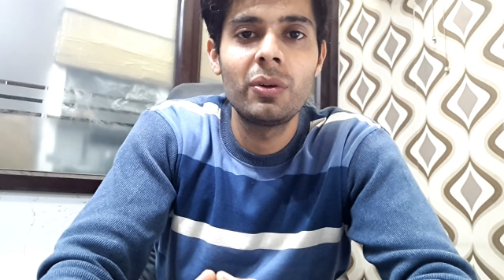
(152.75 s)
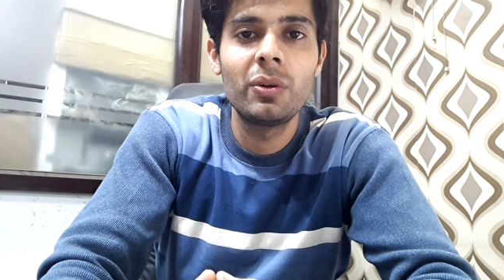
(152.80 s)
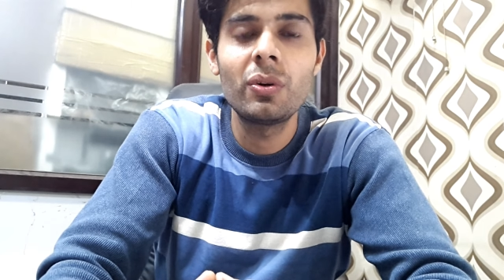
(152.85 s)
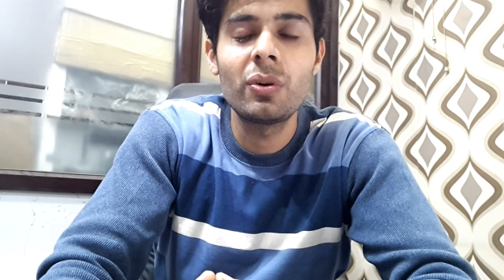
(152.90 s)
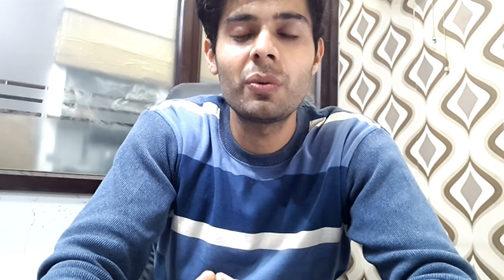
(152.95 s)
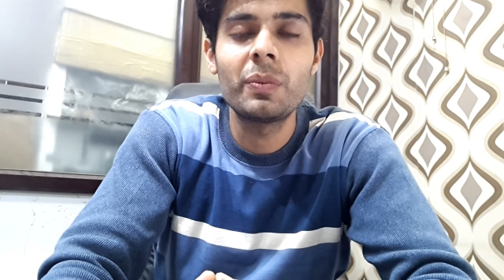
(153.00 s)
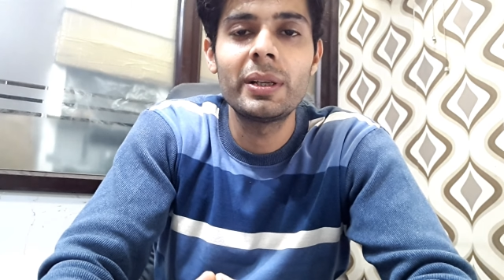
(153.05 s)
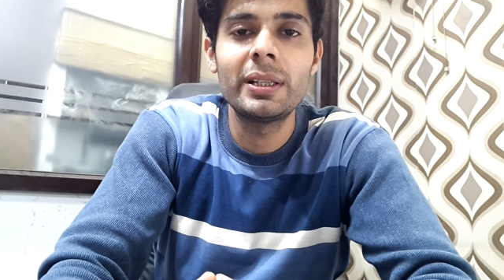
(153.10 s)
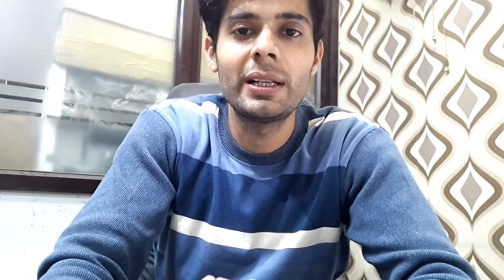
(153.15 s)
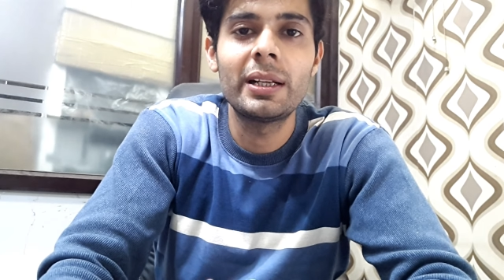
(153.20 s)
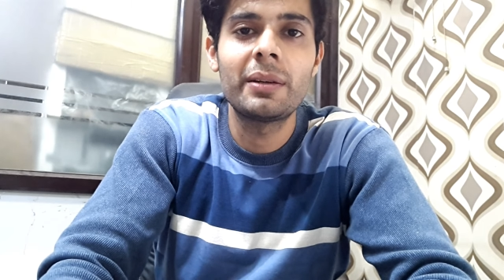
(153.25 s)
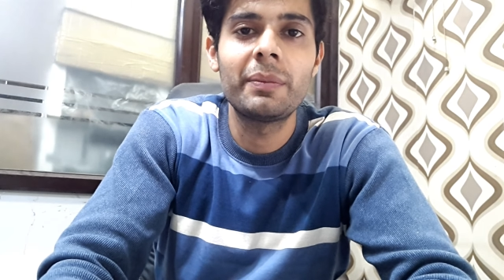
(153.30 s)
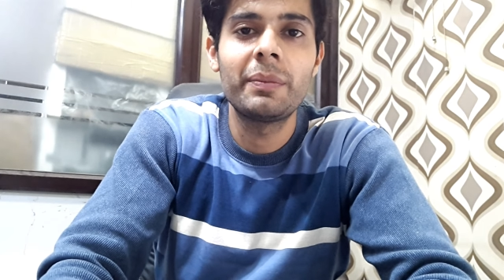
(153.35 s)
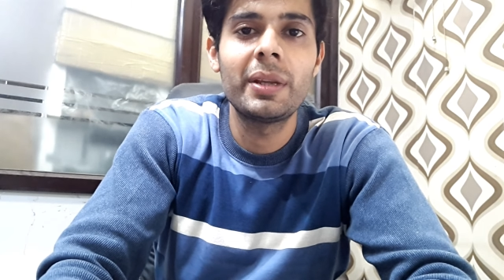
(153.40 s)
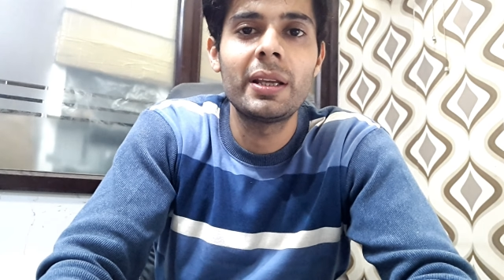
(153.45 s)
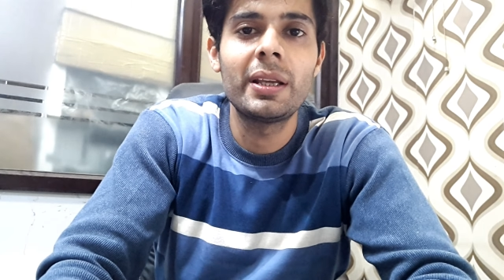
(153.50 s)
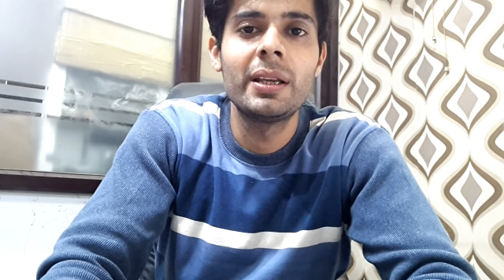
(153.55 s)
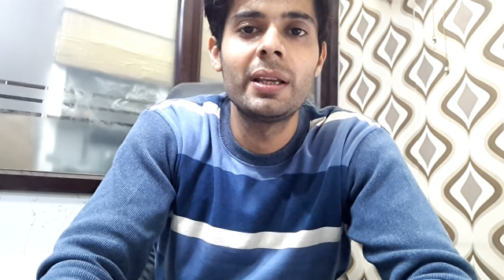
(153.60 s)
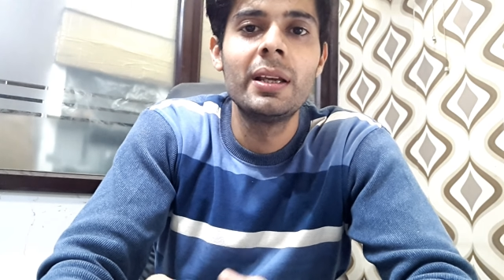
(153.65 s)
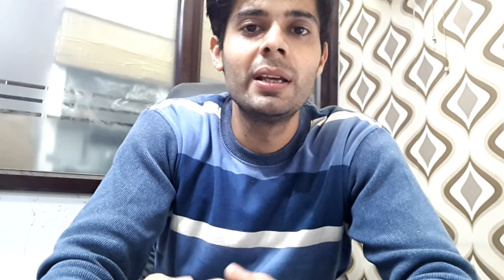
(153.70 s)
लो बजट
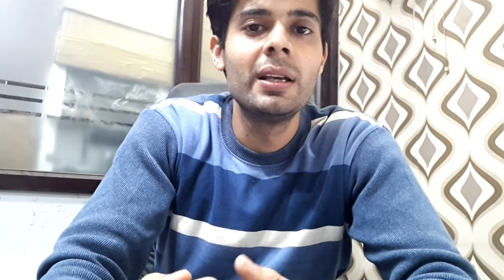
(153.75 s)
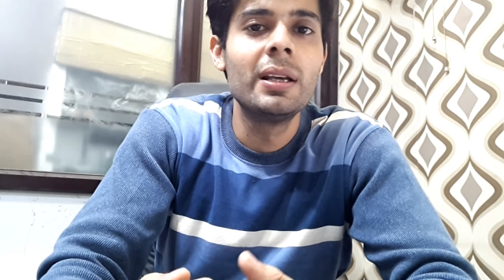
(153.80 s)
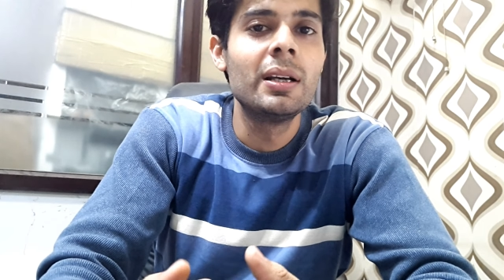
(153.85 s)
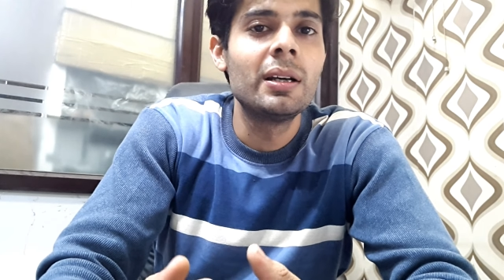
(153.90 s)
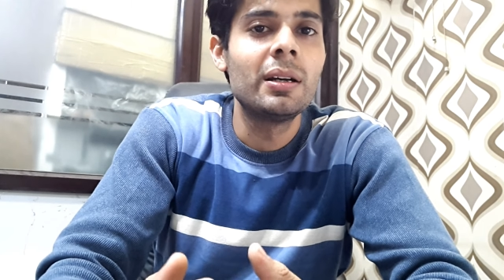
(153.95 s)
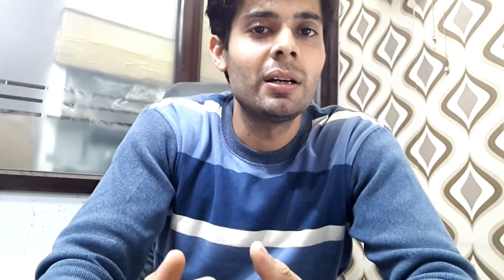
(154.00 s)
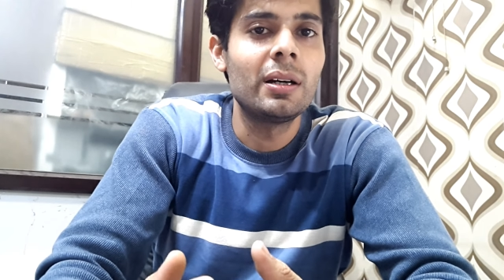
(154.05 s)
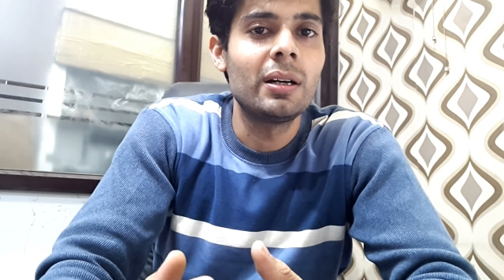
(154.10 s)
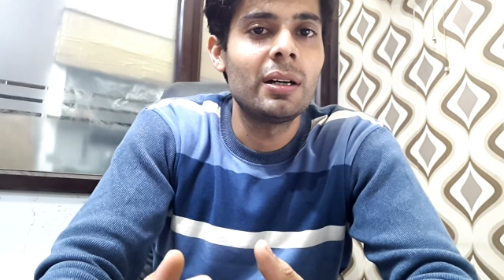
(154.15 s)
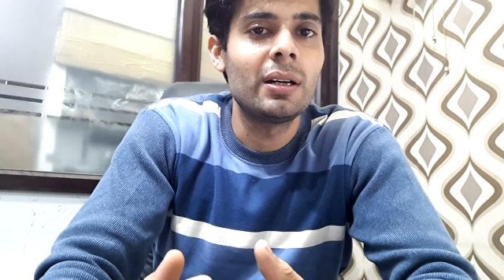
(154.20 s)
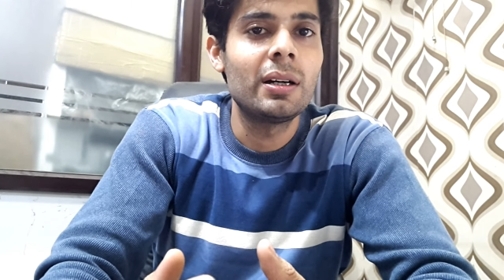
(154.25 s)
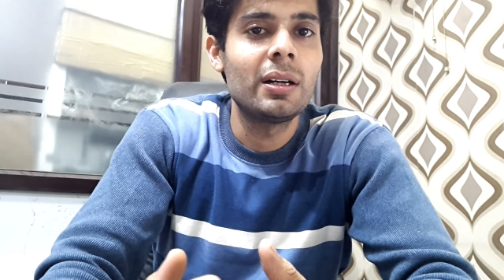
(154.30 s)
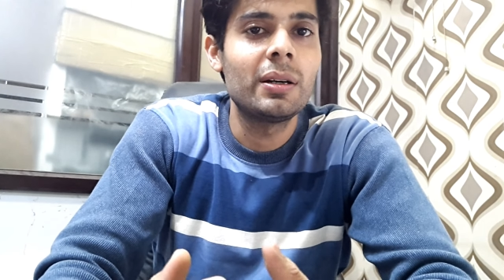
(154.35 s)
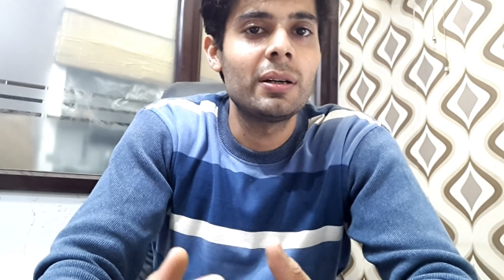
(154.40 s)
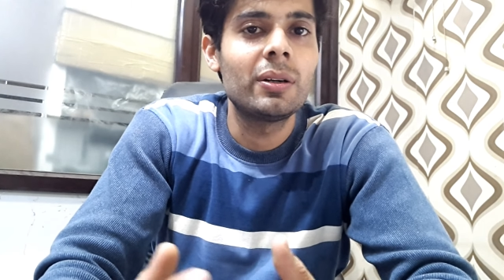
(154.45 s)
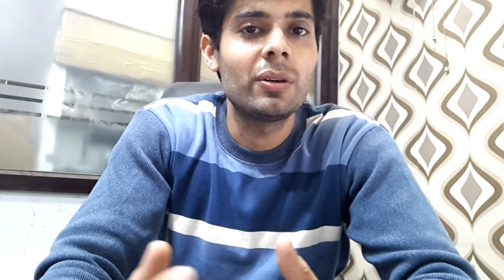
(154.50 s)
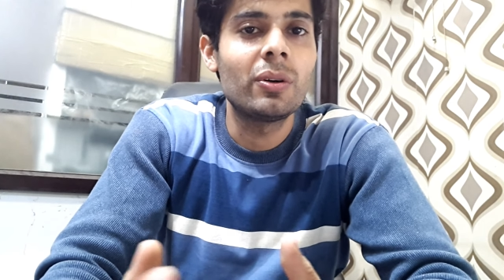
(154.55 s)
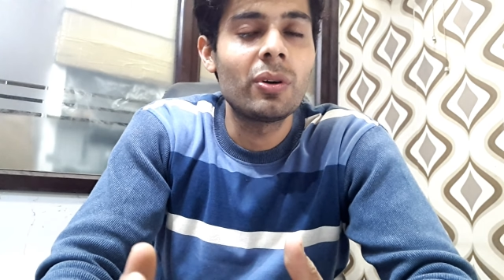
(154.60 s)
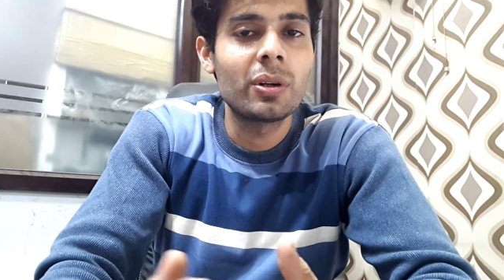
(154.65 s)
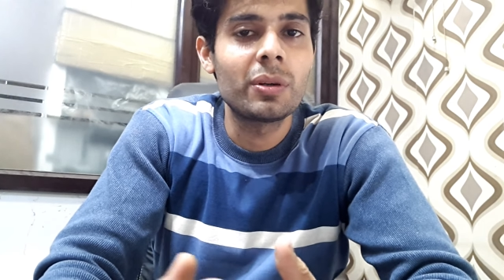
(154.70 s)
में
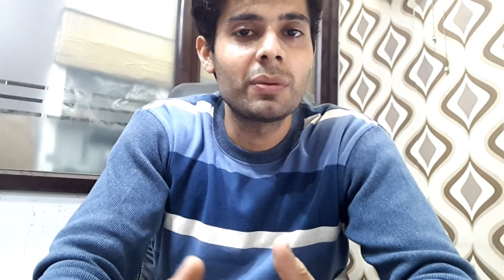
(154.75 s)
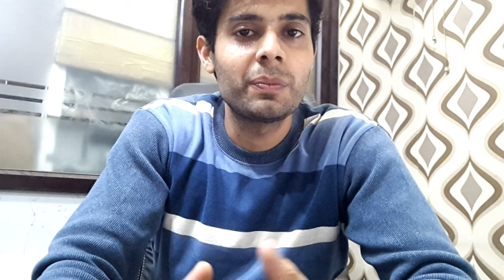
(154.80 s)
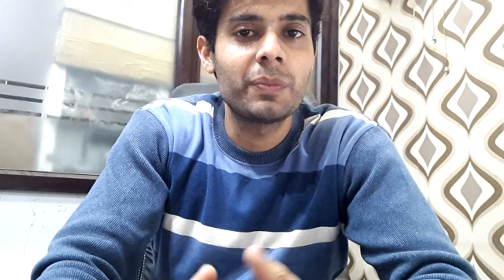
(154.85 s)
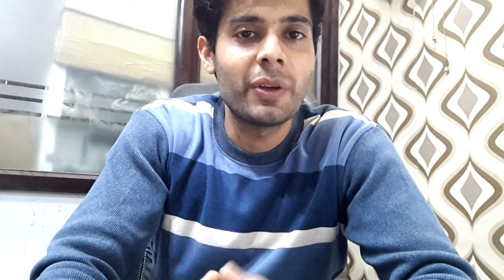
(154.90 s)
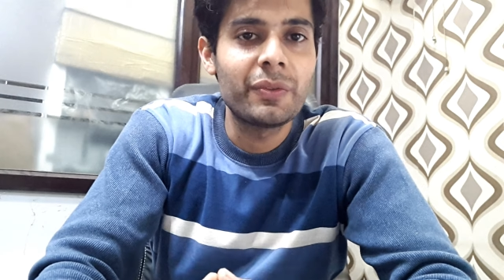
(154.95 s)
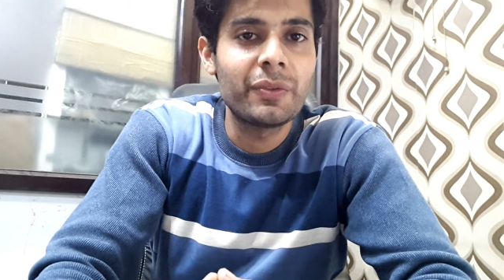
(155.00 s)
और